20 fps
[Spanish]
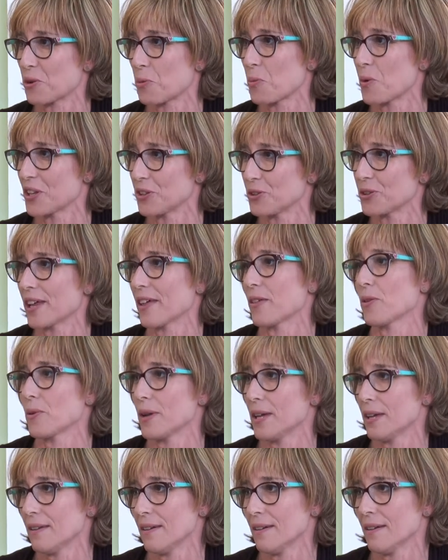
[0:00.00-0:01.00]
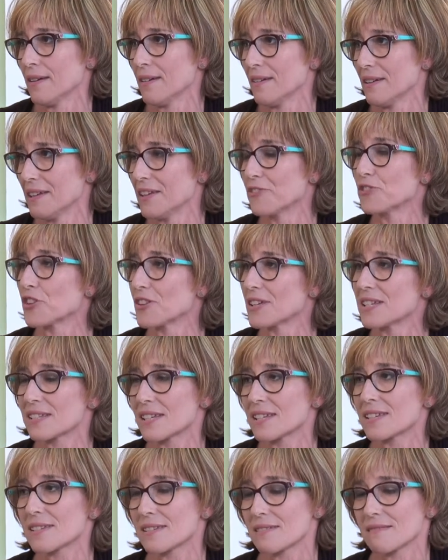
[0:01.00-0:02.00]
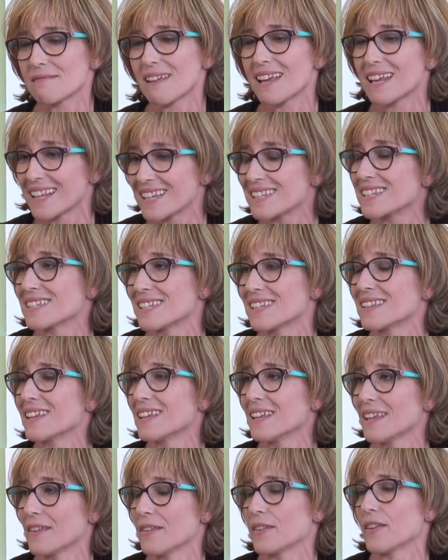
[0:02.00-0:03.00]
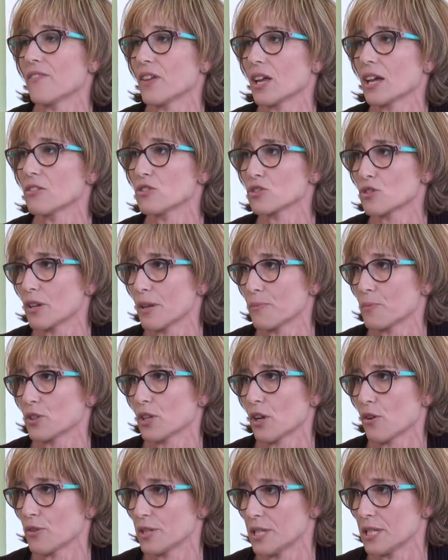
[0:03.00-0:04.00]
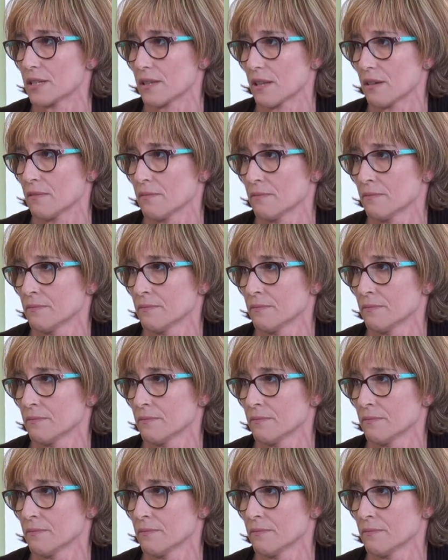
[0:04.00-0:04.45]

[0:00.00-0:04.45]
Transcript: como ha llorado ella y entonces es el que se sientan identificados con la protagonista.